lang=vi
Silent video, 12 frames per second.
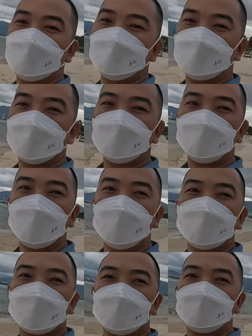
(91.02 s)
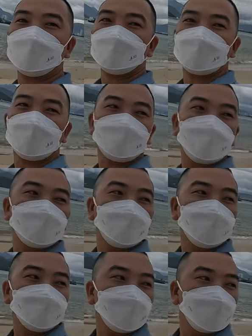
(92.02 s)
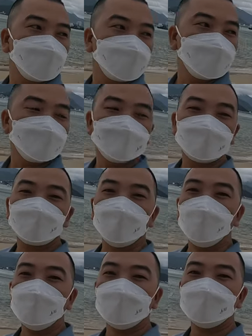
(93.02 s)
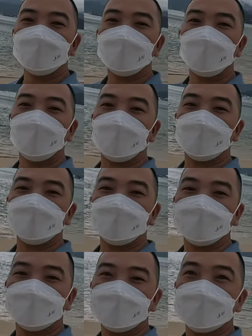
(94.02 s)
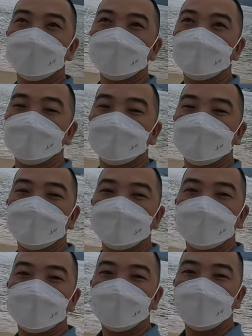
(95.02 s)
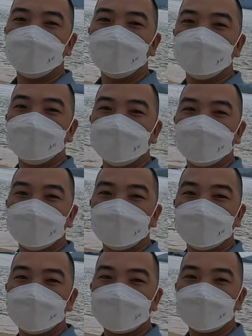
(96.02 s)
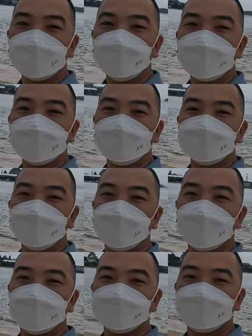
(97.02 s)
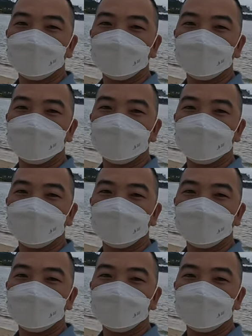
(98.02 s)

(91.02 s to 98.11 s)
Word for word: đấy, mình đi qua tham quan cho các bạn thấy nha gió ở đây rất là mạnh đấy các bạn thấy chưa